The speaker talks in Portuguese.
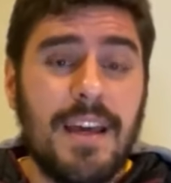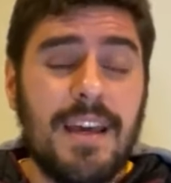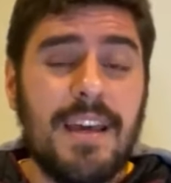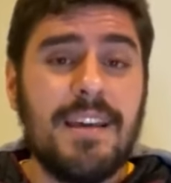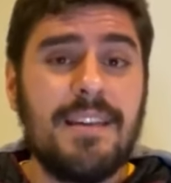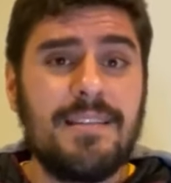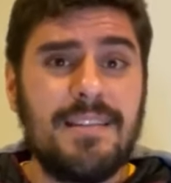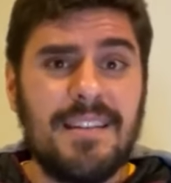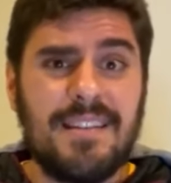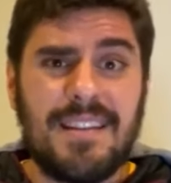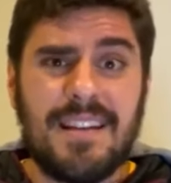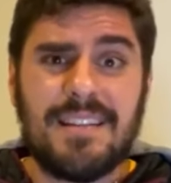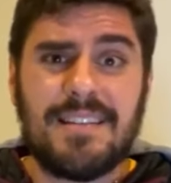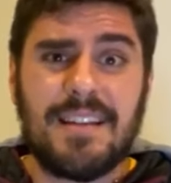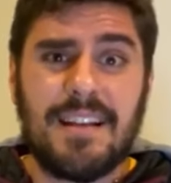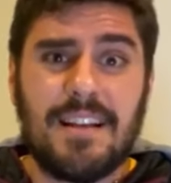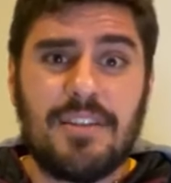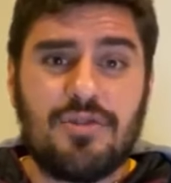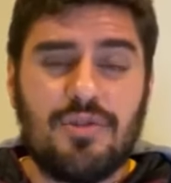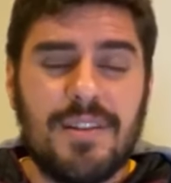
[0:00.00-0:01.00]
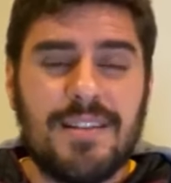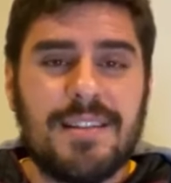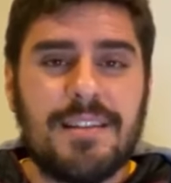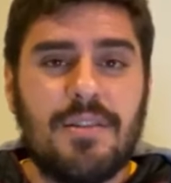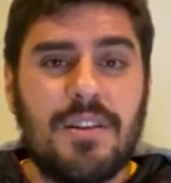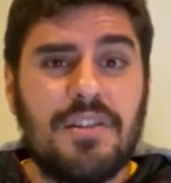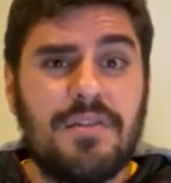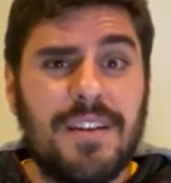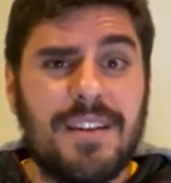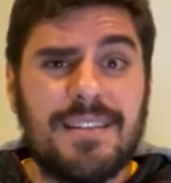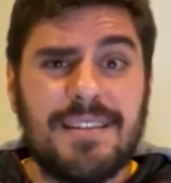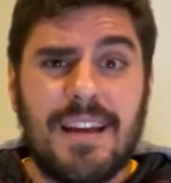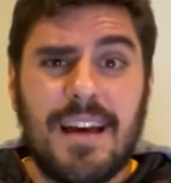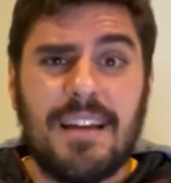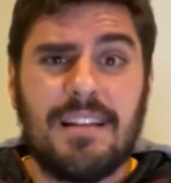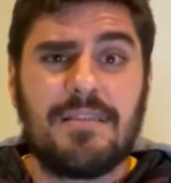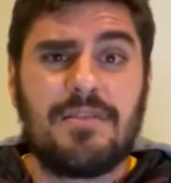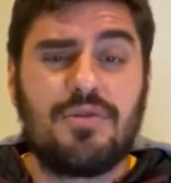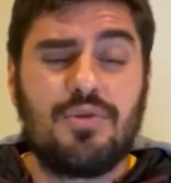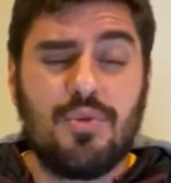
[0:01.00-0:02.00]
E existem as seleções que são
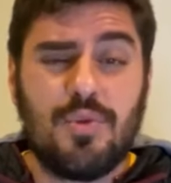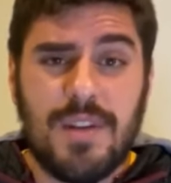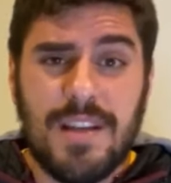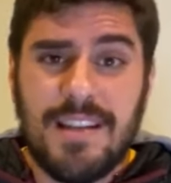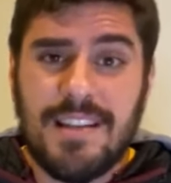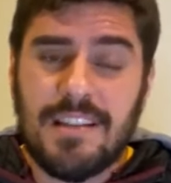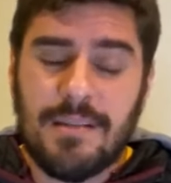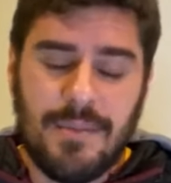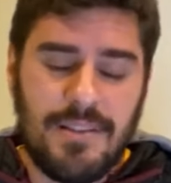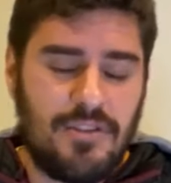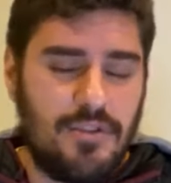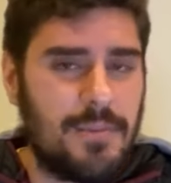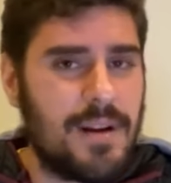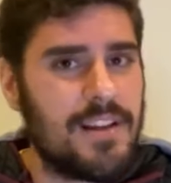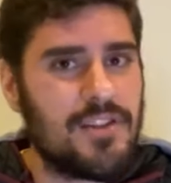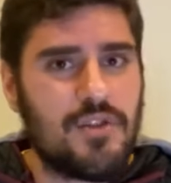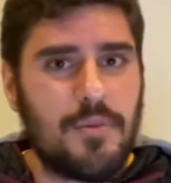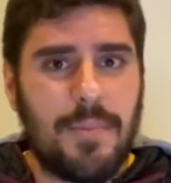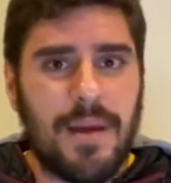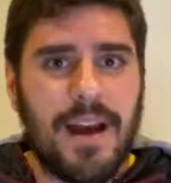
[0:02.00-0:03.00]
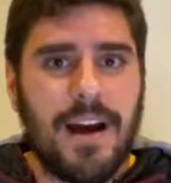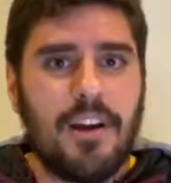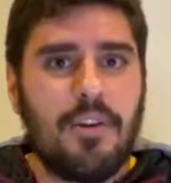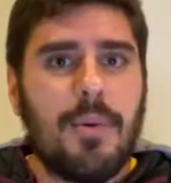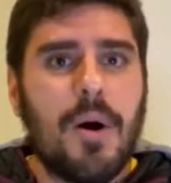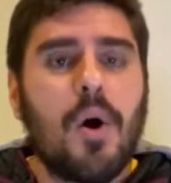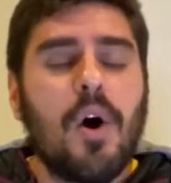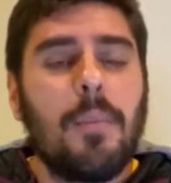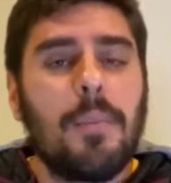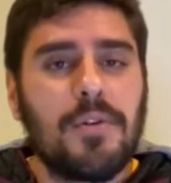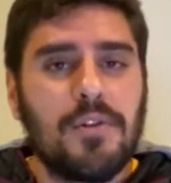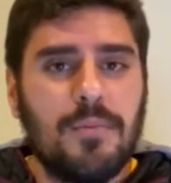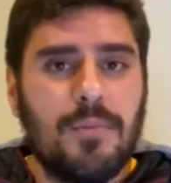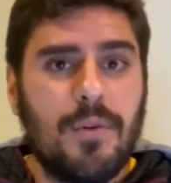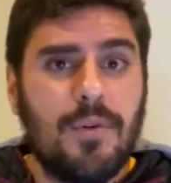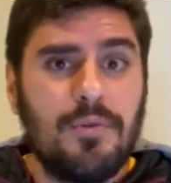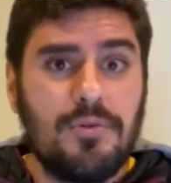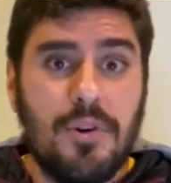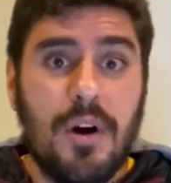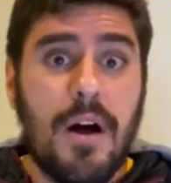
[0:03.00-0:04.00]
adversárias duríssimas se o Brasil pegar numa Copa do
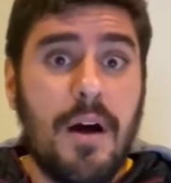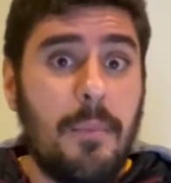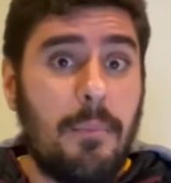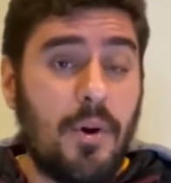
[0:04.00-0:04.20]
Mundo.